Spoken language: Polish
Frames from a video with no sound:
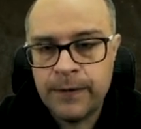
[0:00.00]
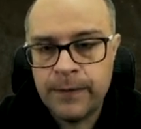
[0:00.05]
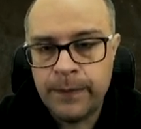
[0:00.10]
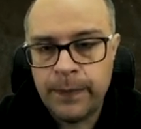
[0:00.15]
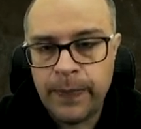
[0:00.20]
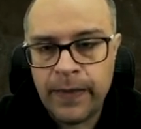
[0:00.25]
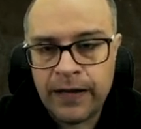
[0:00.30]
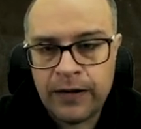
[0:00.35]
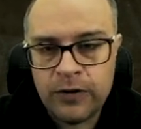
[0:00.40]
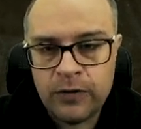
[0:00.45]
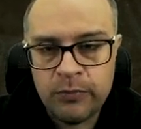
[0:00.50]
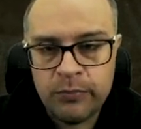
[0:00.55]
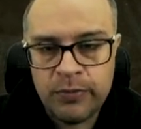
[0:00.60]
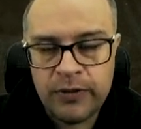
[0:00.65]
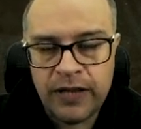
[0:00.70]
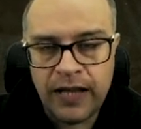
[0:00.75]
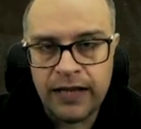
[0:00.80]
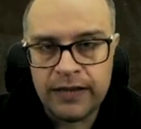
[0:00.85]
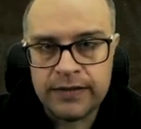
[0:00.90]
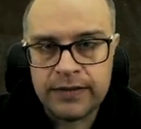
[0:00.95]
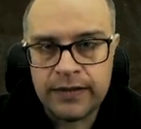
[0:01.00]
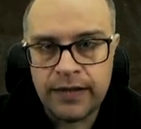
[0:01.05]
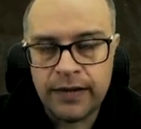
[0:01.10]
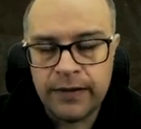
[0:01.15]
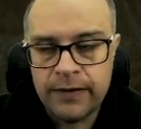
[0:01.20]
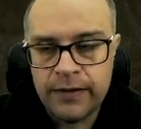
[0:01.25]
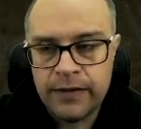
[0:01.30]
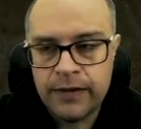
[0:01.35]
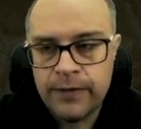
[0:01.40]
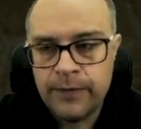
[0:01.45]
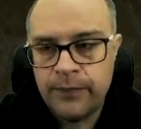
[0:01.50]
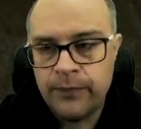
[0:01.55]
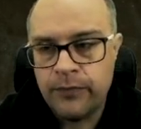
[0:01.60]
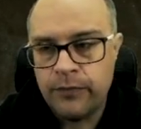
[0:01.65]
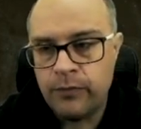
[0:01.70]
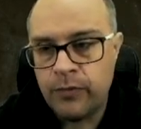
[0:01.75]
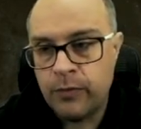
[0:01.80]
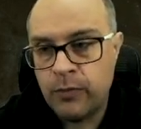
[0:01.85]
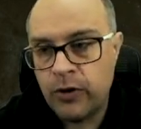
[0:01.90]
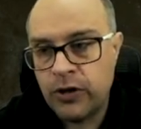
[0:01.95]
na kompilację,
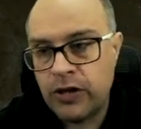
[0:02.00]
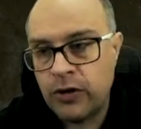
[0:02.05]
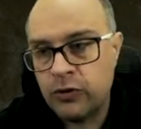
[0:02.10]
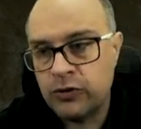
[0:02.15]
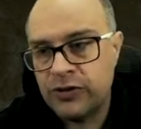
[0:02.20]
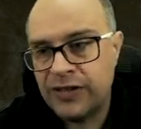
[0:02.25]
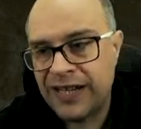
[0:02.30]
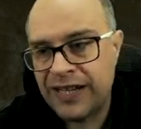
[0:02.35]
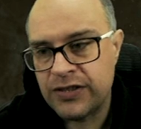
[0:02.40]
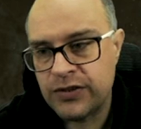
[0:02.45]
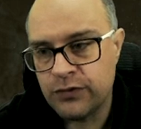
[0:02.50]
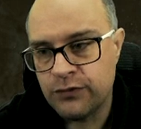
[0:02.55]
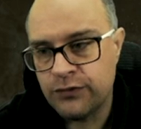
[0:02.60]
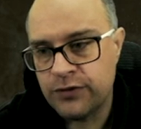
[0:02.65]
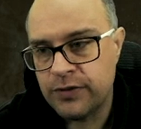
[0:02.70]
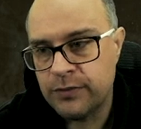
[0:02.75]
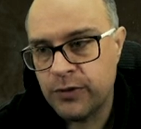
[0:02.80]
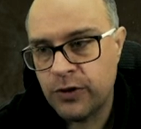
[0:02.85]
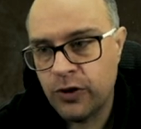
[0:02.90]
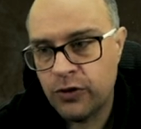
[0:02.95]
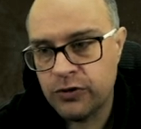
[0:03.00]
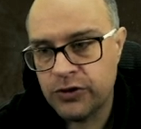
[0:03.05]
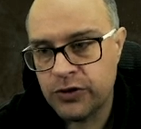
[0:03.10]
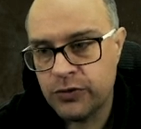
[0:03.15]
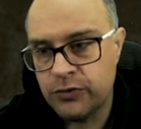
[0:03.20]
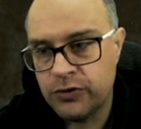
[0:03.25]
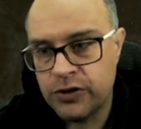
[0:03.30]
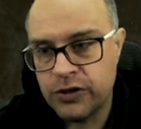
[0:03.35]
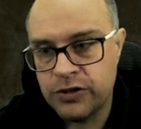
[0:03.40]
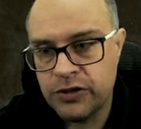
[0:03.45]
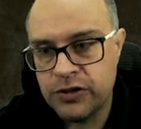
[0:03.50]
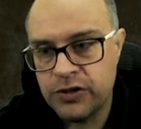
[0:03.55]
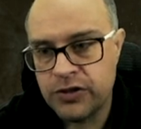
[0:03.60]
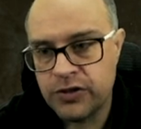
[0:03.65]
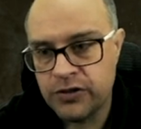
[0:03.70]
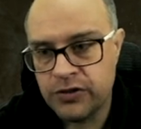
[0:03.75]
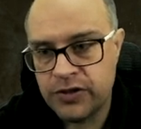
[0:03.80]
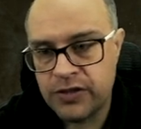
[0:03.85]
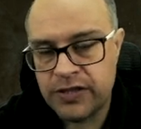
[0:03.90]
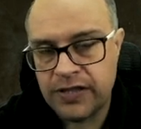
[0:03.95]
bo mogę od razu w tym kodzie uczynić
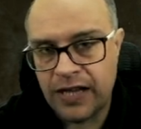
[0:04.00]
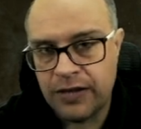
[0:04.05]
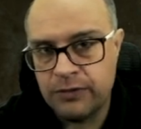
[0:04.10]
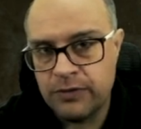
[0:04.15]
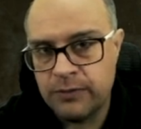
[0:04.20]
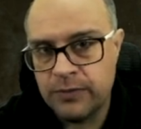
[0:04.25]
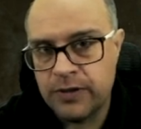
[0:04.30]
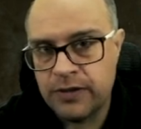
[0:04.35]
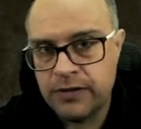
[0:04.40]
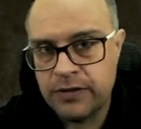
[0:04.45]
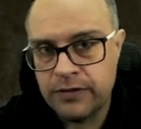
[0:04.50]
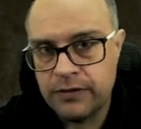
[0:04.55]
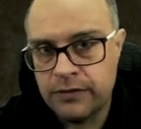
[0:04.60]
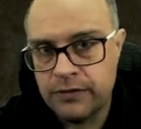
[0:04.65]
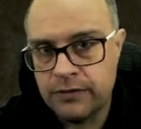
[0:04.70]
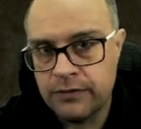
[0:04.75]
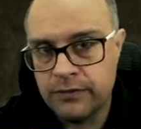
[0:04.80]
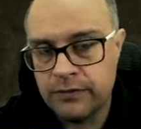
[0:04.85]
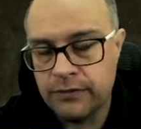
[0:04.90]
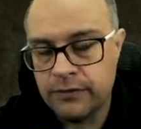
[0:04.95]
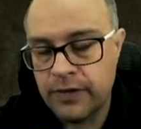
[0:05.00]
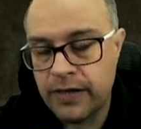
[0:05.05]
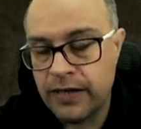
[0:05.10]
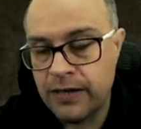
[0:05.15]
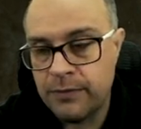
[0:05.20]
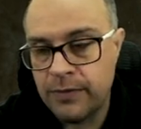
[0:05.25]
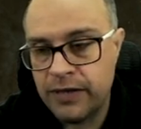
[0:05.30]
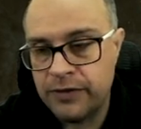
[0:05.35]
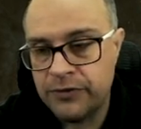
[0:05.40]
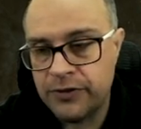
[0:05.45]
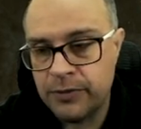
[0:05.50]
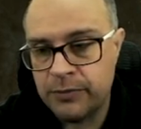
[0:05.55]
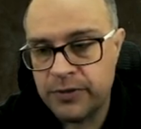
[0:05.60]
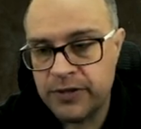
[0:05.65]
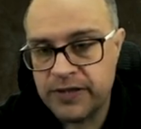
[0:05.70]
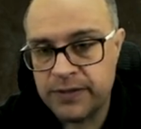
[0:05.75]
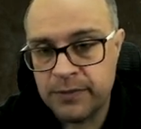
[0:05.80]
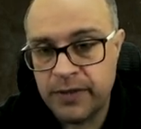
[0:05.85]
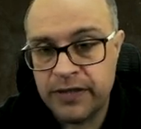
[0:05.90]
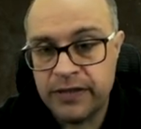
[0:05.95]
coś stałym y, elementem
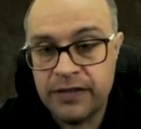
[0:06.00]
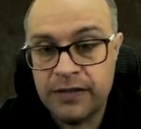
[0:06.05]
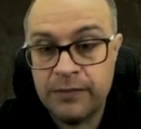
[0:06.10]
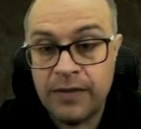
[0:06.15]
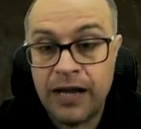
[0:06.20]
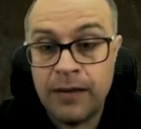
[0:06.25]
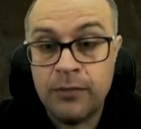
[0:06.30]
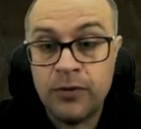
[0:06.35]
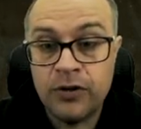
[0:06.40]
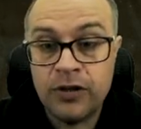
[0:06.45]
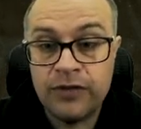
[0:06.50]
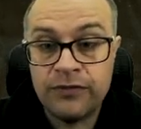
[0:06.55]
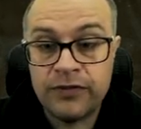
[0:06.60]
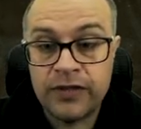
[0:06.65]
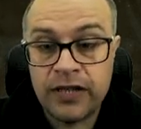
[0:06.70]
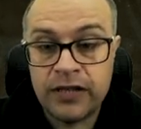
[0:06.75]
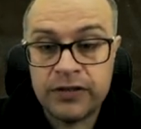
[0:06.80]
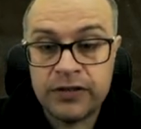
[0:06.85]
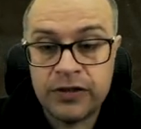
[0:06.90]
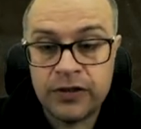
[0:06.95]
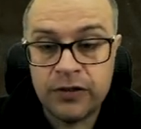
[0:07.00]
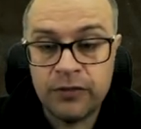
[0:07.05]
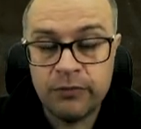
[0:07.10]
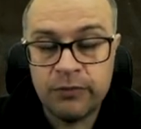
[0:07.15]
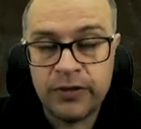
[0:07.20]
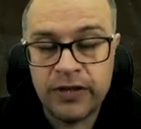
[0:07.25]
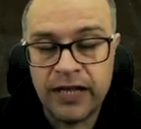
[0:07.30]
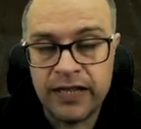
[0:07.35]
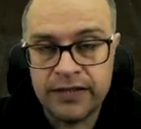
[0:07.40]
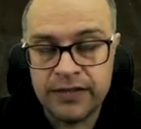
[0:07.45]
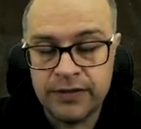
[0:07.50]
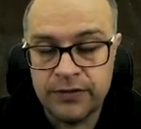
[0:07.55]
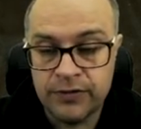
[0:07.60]
niezmiennym, a mogę w trakcie kompilacji